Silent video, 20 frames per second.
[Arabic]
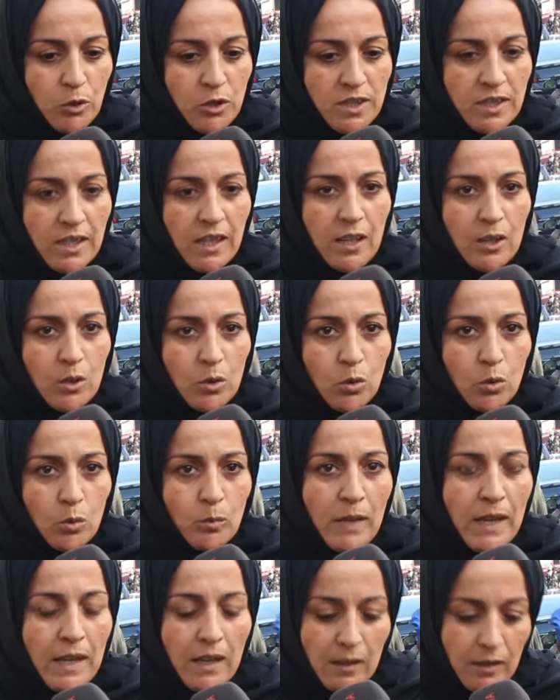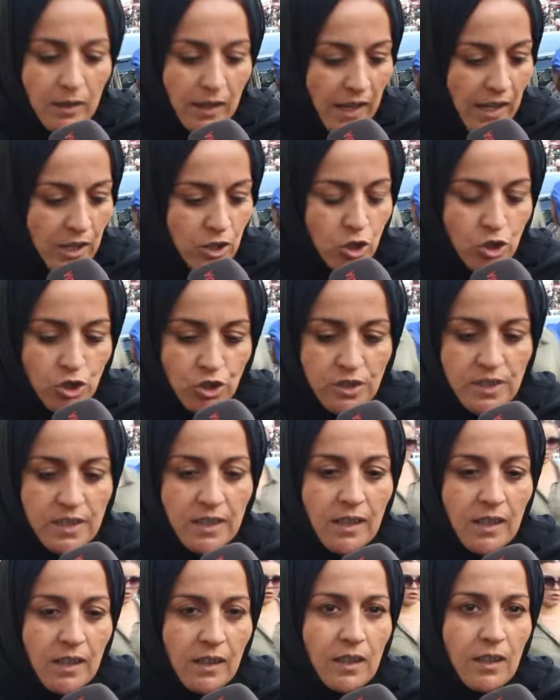والصغار وما عايشش
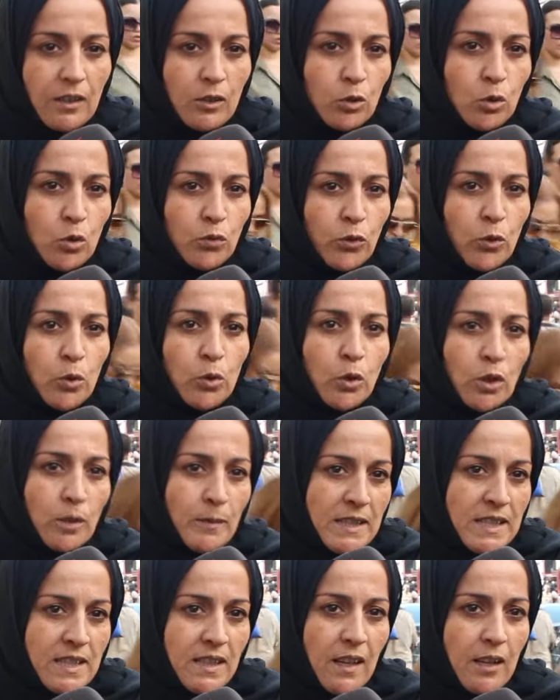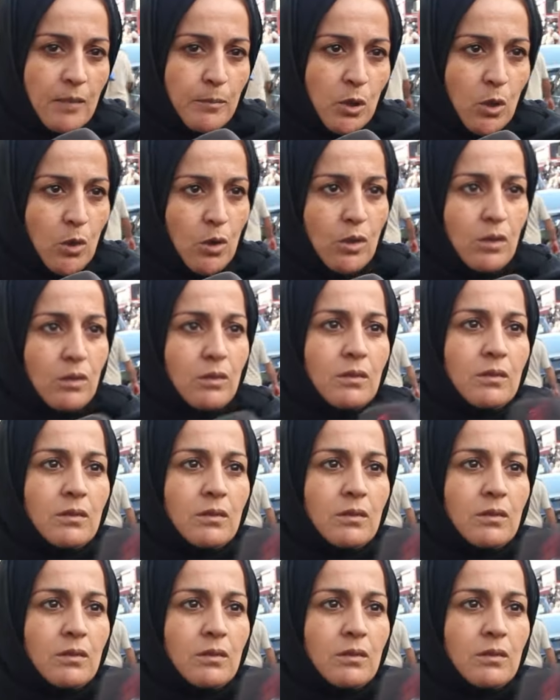صغار طفولته كما الصغار بالكل